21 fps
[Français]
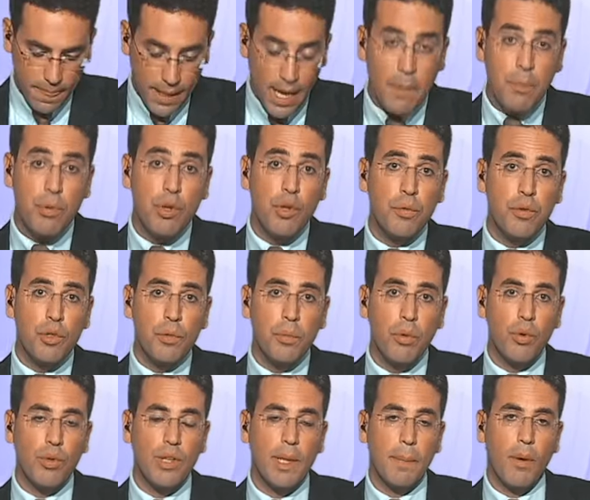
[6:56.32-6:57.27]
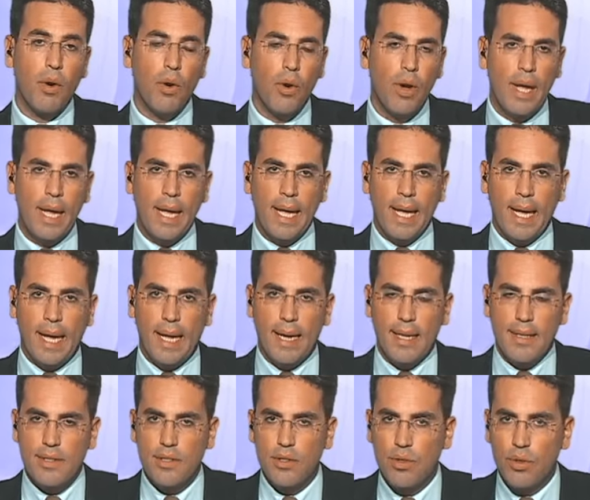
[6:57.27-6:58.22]
Et puis du football, on apprend à
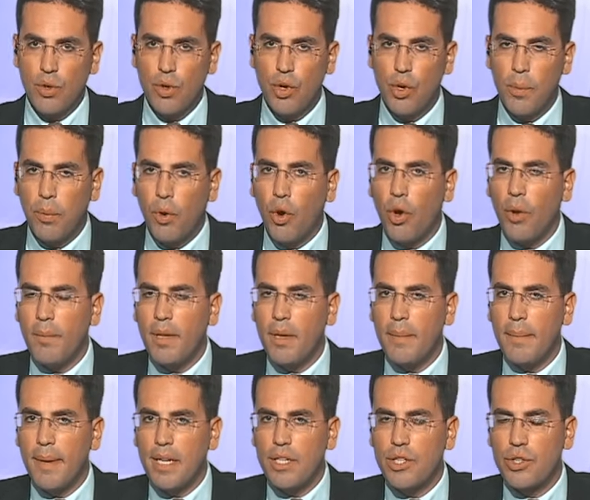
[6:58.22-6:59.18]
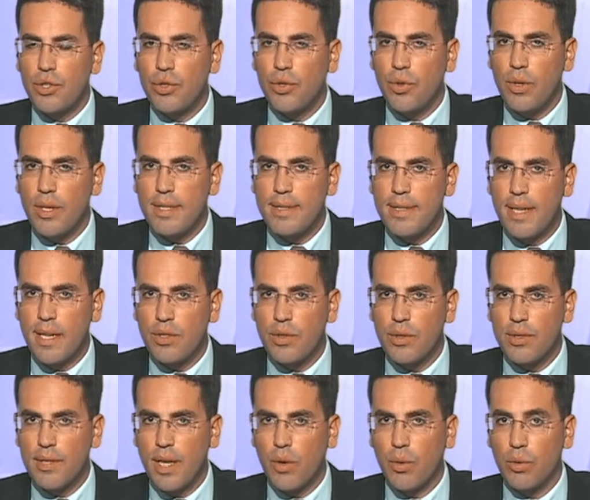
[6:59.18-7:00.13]
l'instant que le premier match de l'Estac,
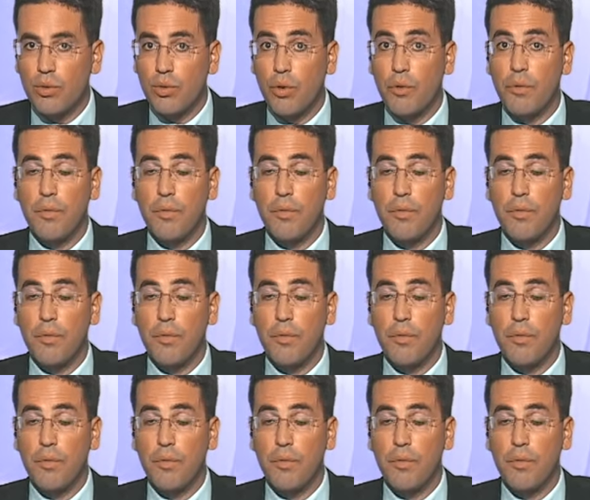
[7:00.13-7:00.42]
ce sera contre